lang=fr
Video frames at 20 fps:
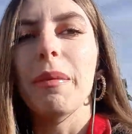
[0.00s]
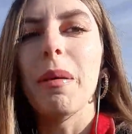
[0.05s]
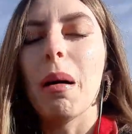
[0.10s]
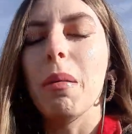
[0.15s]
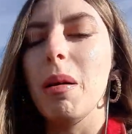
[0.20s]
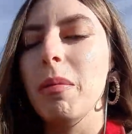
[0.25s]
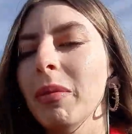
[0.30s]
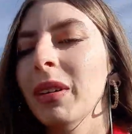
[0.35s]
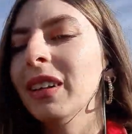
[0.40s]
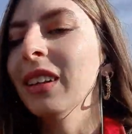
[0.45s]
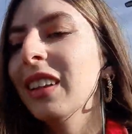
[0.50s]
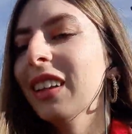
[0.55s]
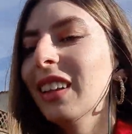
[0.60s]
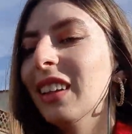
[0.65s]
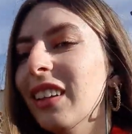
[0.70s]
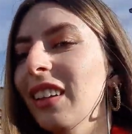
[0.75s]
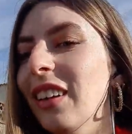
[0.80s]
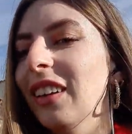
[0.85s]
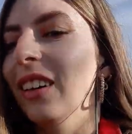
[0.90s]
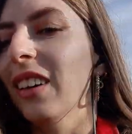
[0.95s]
même.
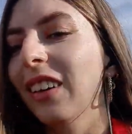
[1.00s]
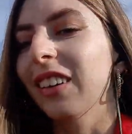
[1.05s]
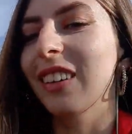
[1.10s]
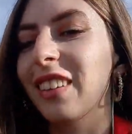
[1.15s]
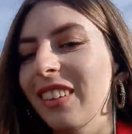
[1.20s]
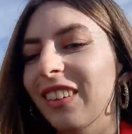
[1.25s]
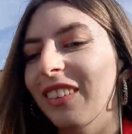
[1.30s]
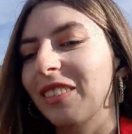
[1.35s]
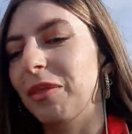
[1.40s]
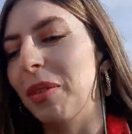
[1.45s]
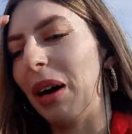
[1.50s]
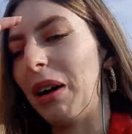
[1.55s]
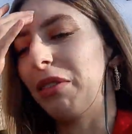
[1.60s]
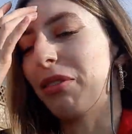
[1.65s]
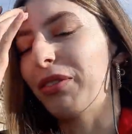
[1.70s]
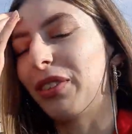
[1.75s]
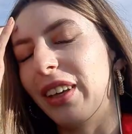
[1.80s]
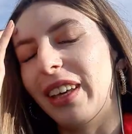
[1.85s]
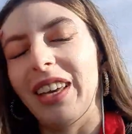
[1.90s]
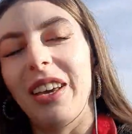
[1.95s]
Euh, bref,
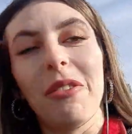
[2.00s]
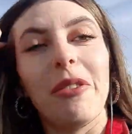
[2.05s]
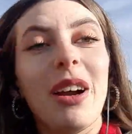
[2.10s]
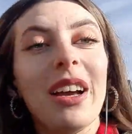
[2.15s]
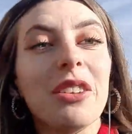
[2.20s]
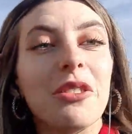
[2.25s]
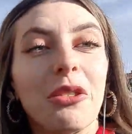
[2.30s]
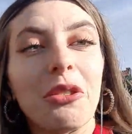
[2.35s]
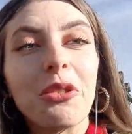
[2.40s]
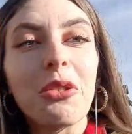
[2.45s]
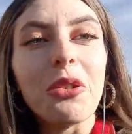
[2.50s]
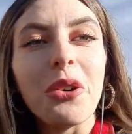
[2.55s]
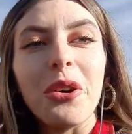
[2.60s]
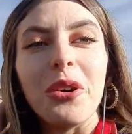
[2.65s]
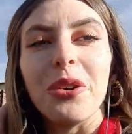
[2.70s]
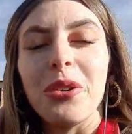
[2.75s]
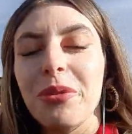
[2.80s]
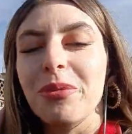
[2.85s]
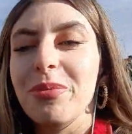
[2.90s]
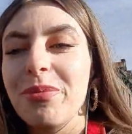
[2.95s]
et ouais, du coup,
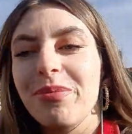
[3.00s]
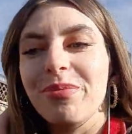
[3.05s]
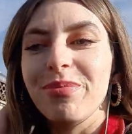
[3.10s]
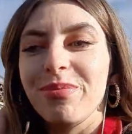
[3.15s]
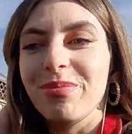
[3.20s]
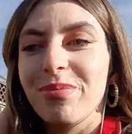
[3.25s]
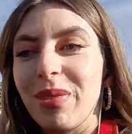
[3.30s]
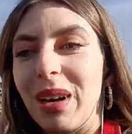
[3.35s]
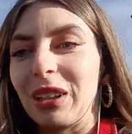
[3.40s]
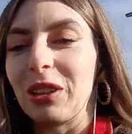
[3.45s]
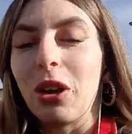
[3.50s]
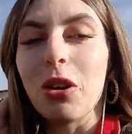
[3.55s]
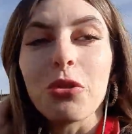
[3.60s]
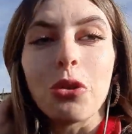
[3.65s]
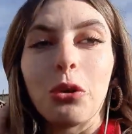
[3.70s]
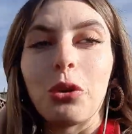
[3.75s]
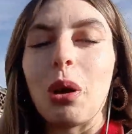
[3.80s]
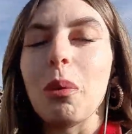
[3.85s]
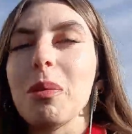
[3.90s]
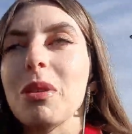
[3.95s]
euh, bah, cœur sur
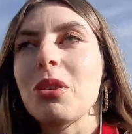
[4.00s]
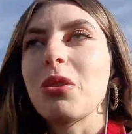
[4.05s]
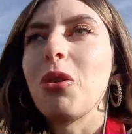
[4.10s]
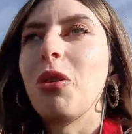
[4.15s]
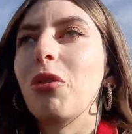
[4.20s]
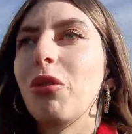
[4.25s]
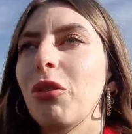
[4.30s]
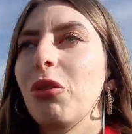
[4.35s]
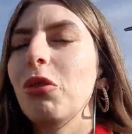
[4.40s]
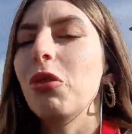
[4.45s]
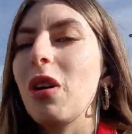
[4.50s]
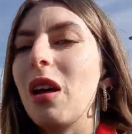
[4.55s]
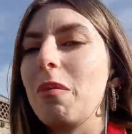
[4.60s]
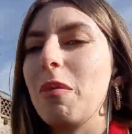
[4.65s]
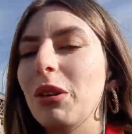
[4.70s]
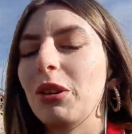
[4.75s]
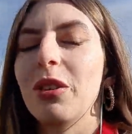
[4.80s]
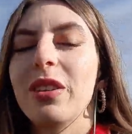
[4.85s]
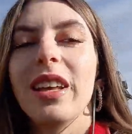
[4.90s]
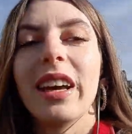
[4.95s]
toi parce qu'en gros, elle m'a
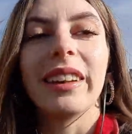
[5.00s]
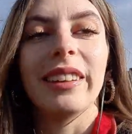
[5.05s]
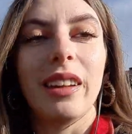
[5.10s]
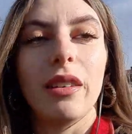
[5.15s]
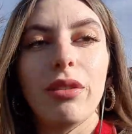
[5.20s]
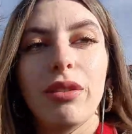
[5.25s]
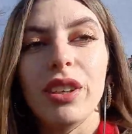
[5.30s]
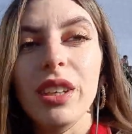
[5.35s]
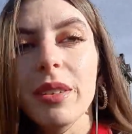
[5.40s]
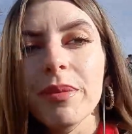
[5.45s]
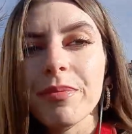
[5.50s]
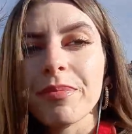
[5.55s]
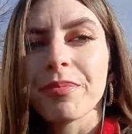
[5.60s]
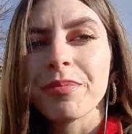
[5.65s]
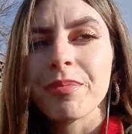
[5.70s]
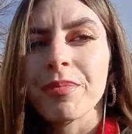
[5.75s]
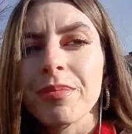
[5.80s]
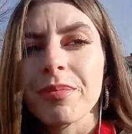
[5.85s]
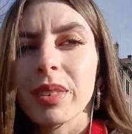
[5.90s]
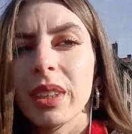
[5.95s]
donné un défi
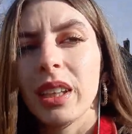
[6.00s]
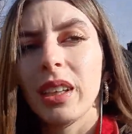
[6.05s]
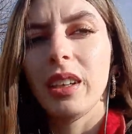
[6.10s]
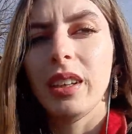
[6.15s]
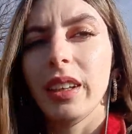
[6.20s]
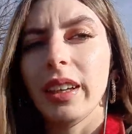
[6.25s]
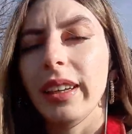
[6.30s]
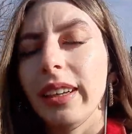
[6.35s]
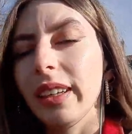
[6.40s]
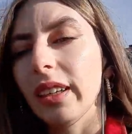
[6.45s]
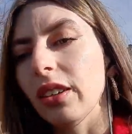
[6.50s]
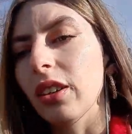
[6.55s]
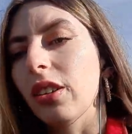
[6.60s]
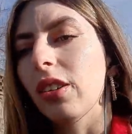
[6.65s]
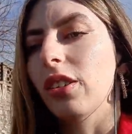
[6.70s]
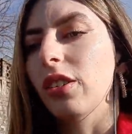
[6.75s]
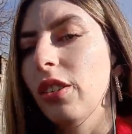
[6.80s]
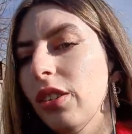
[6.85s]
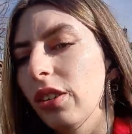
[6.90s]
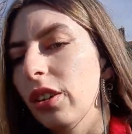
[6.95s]
qui est
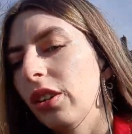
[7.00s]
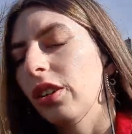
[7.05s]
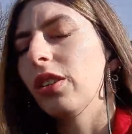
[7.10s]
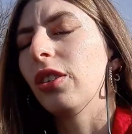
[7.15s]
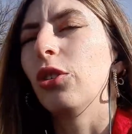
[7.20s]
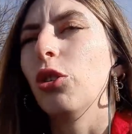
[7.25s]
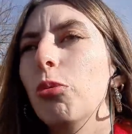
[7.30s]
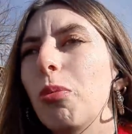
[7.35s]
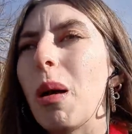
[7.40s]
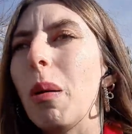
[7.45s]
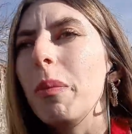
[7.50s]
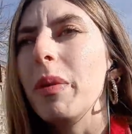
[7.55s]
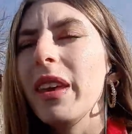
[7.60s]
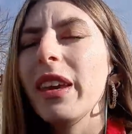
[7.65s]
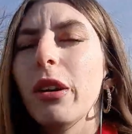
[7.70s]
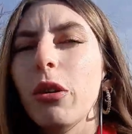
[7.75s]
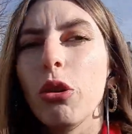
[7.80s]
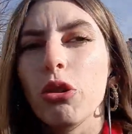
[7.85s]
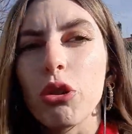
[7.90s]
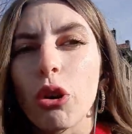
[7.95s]
euh, de m'habiller
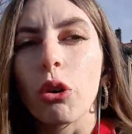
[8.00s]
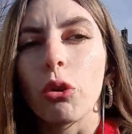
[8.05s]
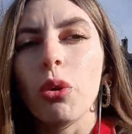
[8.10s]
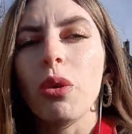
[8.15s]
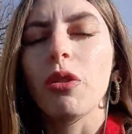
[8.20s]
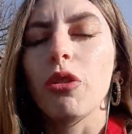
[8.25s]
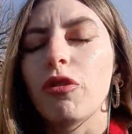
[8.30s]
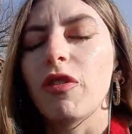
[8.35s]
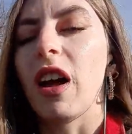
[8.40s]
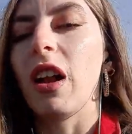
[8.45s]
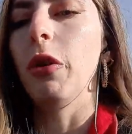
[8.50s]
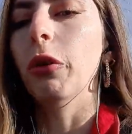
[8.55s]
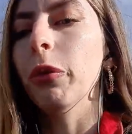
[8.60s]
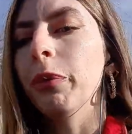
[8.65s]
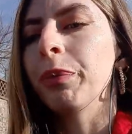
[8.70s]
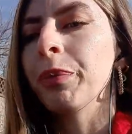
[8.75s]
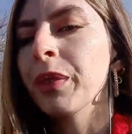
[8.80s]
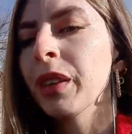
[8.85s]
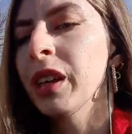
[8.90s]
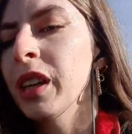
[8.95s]
aujourd'hui que je vais à Lyon
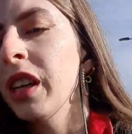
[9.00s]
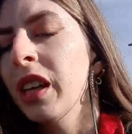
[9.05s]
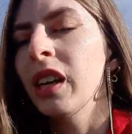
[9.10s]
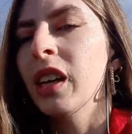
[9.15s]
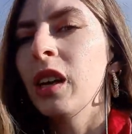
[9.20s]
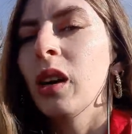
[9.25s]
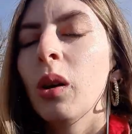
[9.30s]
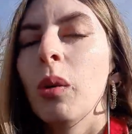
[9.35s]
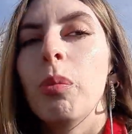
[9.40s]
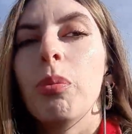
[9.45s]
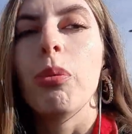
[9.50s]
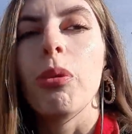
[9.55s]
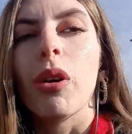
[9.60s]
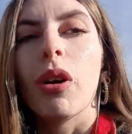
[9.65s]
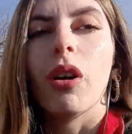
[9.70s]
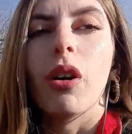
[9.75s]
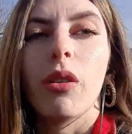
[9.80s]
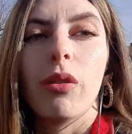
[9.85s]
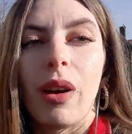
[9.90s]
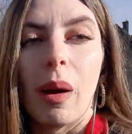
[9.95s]
pour euh,
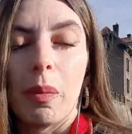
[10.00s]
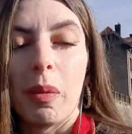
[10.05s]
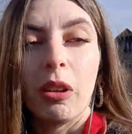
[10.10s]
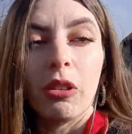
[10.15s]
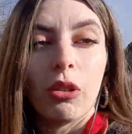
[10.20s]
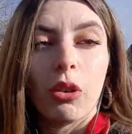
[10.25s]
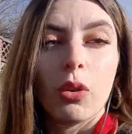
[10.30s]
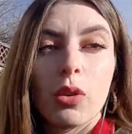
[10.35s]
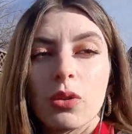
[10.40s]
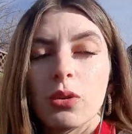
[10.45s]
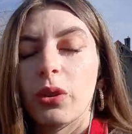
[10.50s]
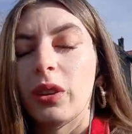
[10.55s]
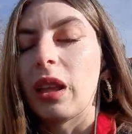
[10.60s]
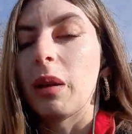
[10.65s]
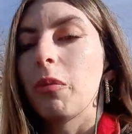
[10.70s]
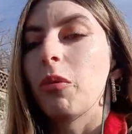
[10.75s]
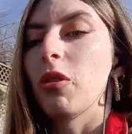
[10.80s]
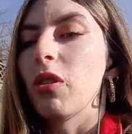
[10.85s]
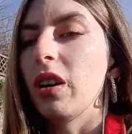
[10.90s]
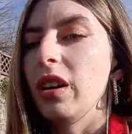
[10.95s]
faire plein de choses,
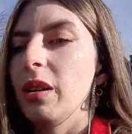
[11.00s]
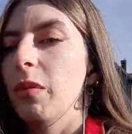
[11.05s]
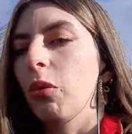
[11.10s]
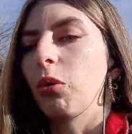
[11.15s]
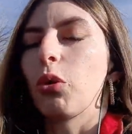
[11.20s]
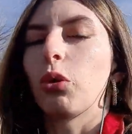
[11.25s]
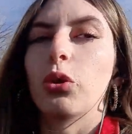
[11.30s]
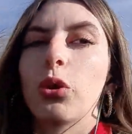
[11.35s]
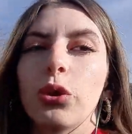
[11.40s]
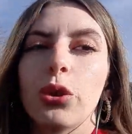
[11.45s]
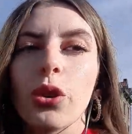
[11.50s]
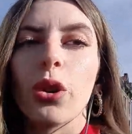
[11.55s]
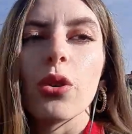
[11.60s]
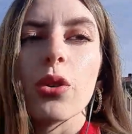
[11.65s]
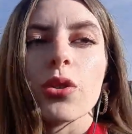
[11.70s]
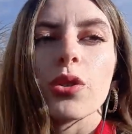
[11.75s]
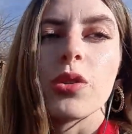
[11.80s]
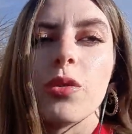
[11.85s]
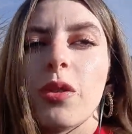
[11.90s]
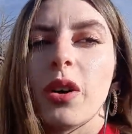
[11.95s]
notamment aller mon cours de
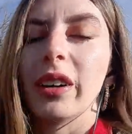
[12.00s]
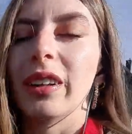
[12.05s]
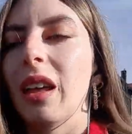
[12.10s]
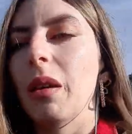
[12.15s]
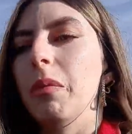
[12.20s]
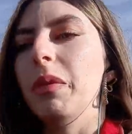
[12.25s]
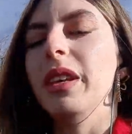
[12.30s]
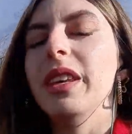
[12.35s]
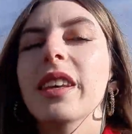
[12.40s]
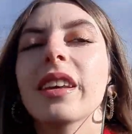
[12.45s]
danse, voir une amie